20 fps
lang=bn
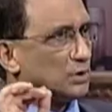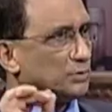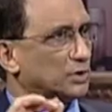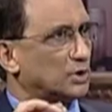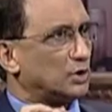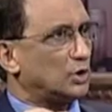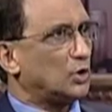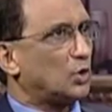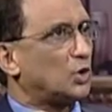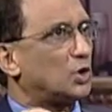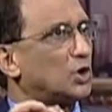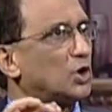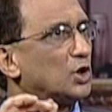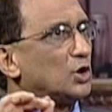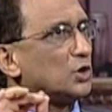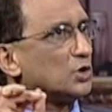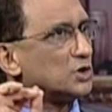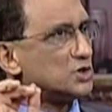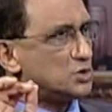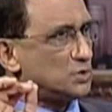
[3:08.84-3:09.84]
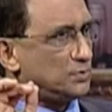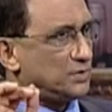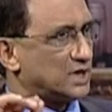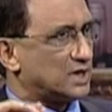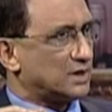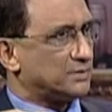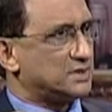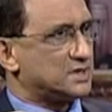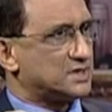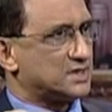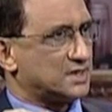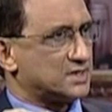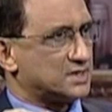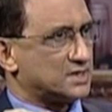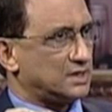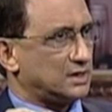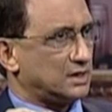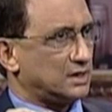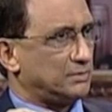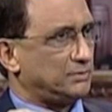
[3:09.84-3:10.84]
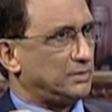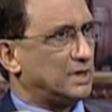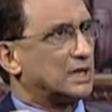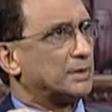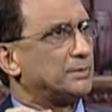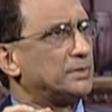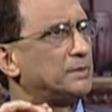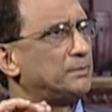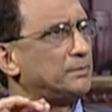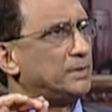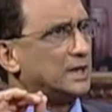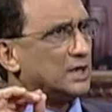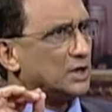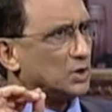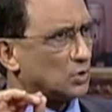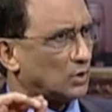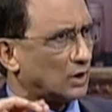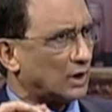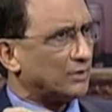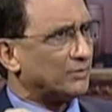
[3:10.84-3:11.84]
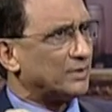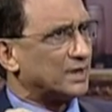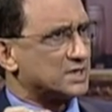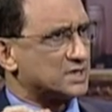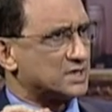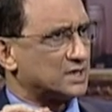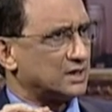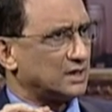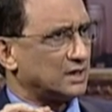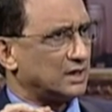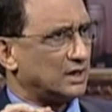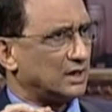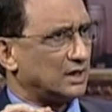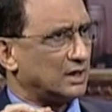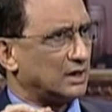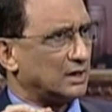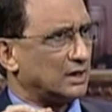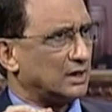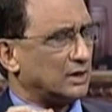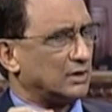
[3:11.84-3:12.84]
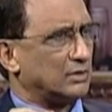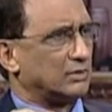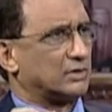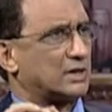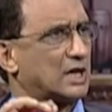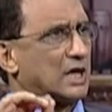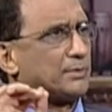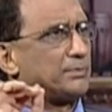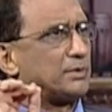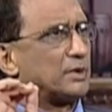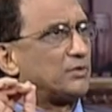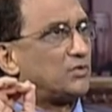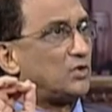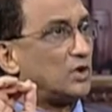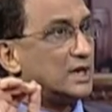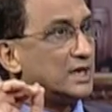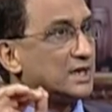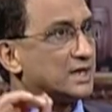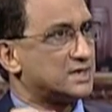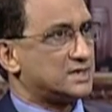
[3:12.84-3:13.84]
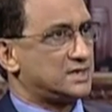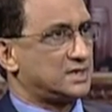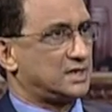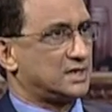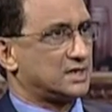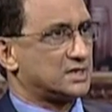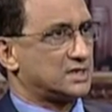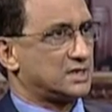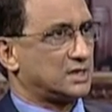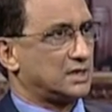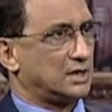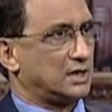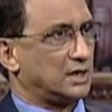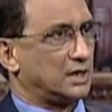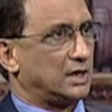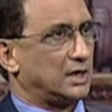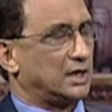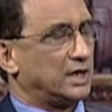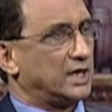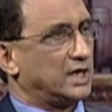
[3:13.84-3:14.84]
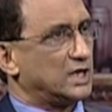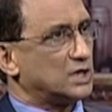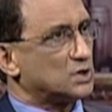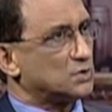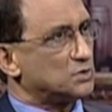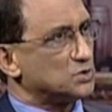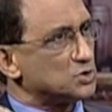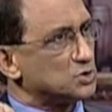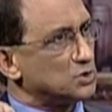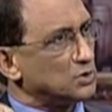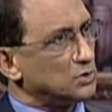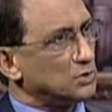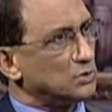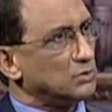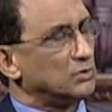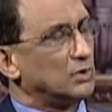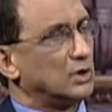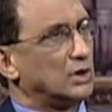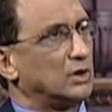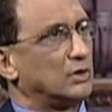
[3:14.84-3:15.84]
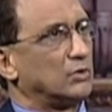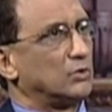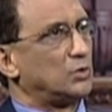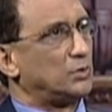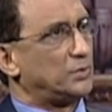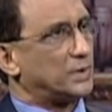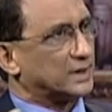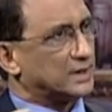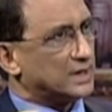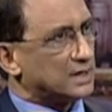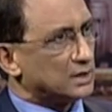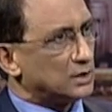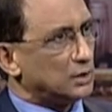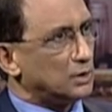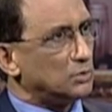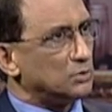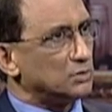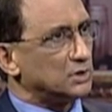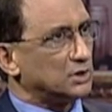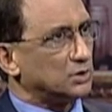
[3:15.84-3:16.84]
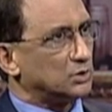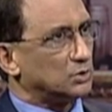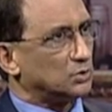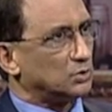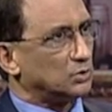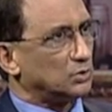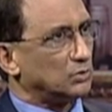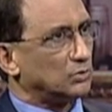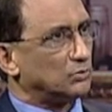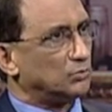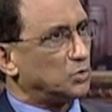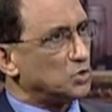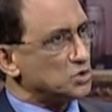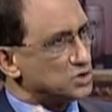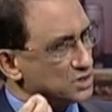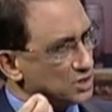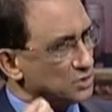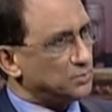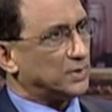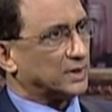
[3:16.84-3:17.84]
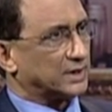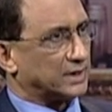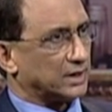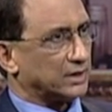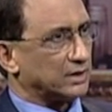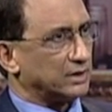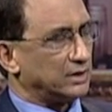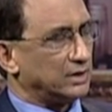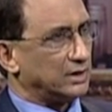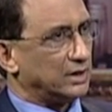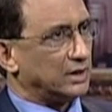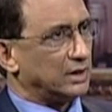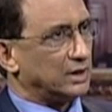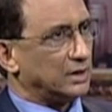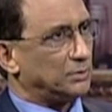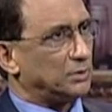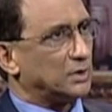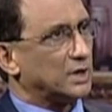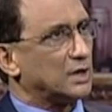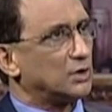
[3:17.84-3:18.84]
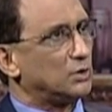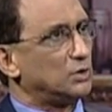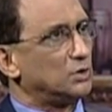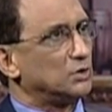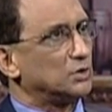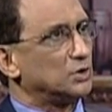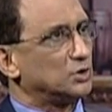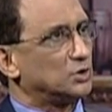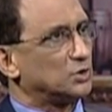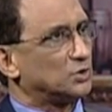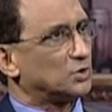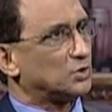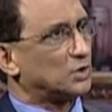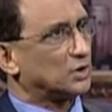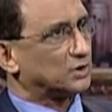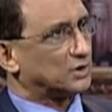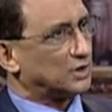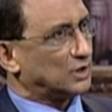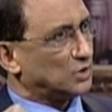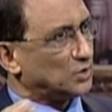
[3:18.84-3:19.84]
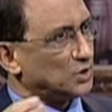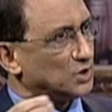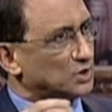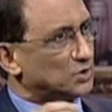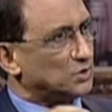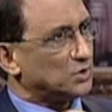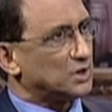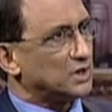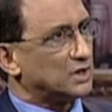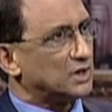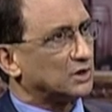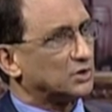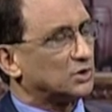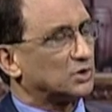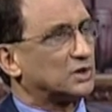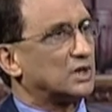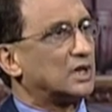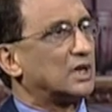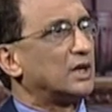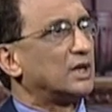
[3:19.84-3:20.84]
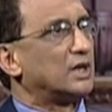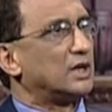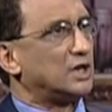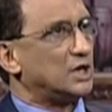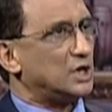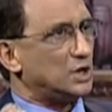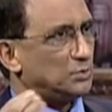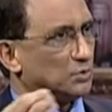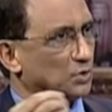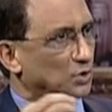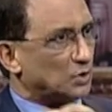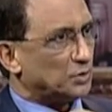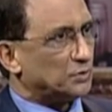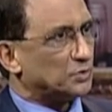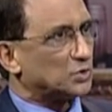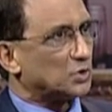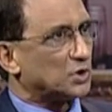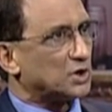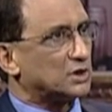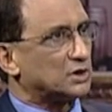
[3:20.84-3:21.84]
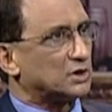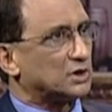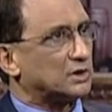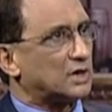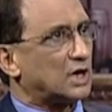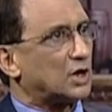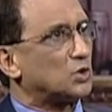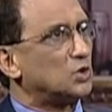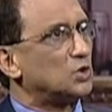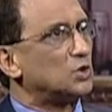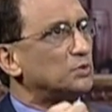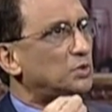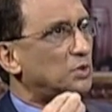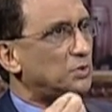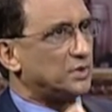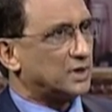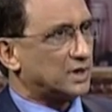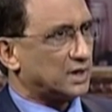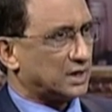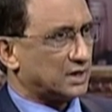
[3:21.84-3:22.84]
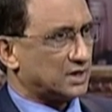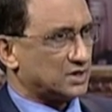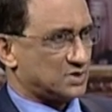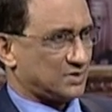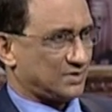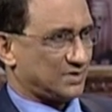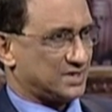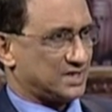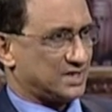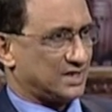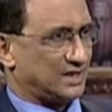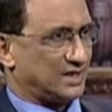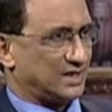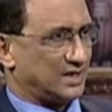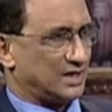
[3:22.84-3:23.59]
নম্বরে হলো অন্যান্য কিছু ভিটামিনস আছে ভিটামিন বি টুয়েলভ আছে তারপর ফলিক অ্যাসিড আছে এই সমস্ত উপাদানগুলোও কিন্তু পুষ্টি উপাদান এবং এগুলোও কিন্তু রক্তের লোহিত কণিকা তথা হিমোগ্লোবিন তৈরিতে দারুণ ভূমিকা রেখে চলেছে